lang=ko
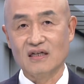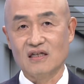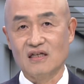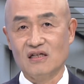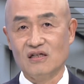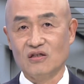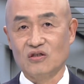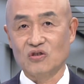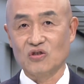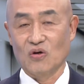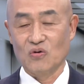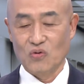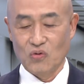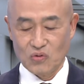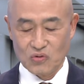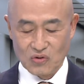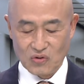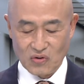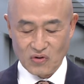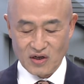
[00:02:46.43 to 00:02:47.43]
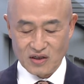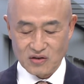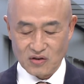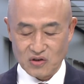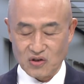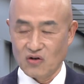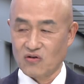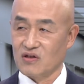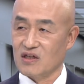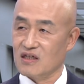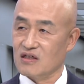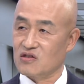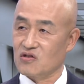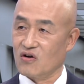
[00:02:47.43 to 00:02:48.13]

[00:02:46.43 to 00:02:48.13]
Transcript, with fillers: 일정 온도에서 전기